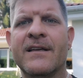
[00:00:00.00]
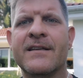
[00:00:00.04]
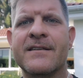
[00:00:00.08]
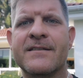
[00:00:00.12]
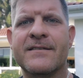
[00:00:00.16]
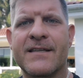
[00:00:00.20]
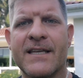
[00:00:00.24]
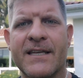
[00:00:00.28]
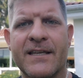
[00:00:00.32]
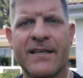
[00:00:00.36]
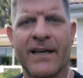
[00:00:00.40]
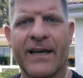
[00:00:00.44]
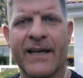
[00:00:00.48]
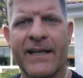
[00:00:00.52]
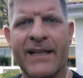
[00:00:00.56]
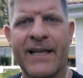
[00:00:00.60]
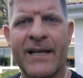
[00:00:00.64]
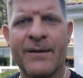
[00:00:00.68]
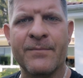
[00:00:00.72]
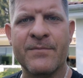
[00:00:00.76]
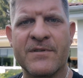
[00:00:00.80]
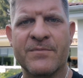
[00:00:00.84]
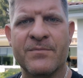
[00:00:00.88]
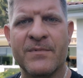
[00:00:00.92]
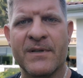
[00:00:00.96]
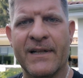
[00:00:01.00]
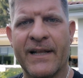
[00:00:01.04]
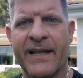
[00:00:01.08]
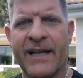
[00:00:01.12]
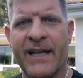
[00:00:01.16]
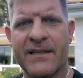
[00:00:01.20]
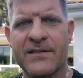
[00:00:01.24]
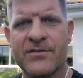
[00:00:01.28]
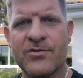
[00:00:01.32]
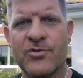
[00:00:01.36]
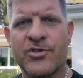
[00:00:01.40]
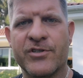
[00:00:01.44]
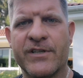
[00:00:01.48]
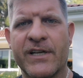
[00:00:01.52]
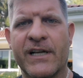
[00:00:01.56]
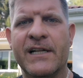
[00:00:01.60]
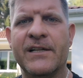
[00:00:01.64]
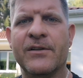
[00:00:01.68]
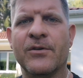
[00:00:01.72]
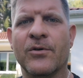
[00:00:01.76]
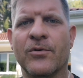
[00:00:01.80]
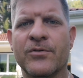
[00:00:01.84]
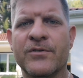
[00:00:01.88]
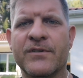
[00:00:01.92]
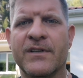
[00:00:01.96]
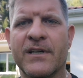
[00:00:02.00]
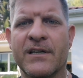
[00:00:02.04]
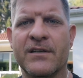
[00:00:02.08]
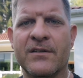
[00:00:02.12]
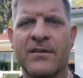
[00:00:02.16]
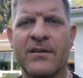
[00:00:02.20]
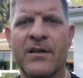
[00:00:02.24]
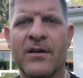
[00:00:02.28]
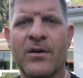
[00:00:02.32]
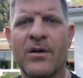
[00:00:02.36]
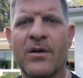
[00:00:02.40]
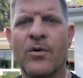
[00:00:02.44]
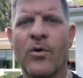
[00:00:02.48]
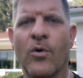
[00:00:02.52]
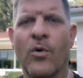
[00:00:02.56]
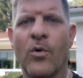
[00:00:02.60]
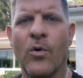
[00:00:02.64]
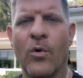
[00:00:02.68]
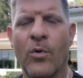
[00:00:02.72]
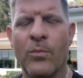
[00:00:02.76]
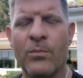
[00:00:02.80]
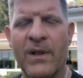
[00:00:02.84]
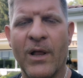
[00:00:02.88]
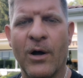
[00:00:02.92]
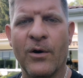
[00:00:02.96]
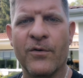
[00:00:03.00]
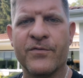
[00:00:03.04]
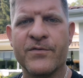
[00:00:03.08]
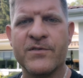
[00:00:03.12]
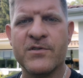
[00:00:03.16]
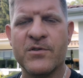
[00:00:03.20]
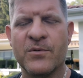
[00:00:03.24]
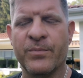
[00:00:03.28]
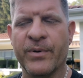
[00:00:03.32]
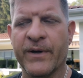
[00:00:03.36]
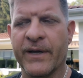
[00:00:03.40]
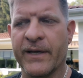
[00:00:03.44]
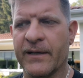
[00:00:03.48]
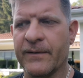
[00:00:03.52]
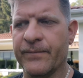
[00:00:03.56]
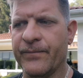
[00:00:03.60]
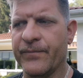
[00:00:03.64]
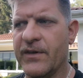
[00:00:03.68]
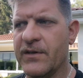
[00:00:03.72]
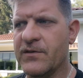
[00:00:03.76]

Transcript: sichere Lebensmittel herzustellen und in Umlauf zu bringen.